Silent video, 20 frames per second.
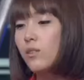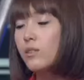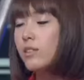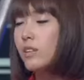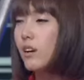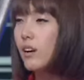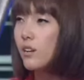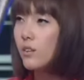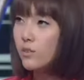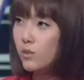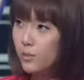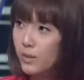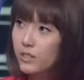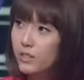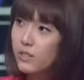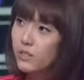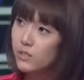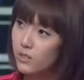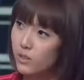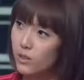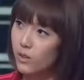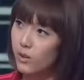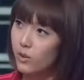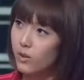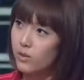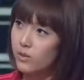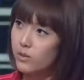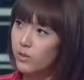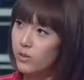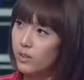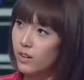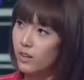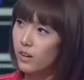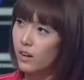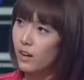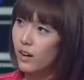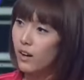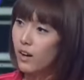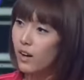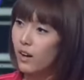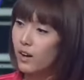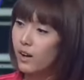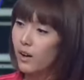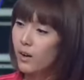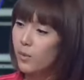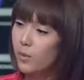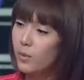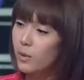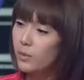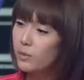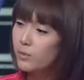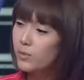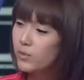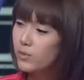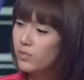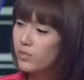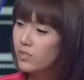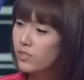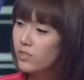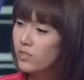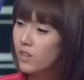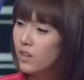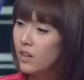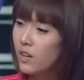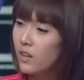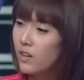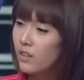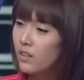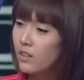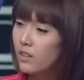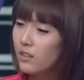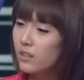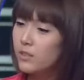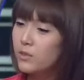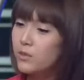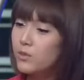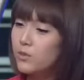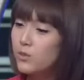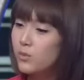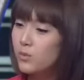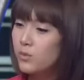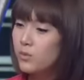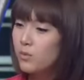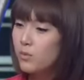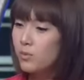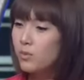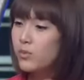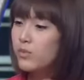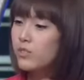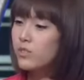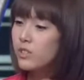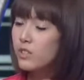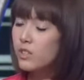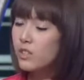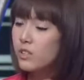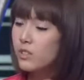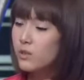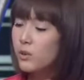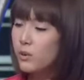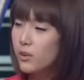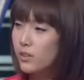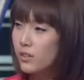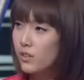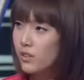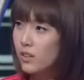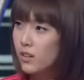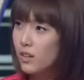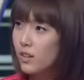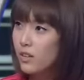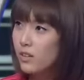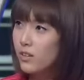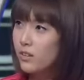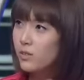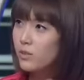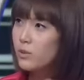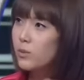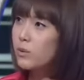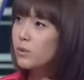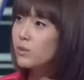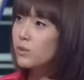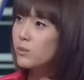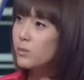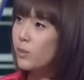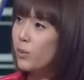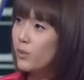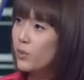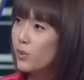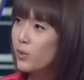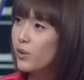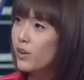그런 생각을 좀 했었어요. 저희가 팬분들이나 이렇게 대중분들이 저희를 잊어버렸으면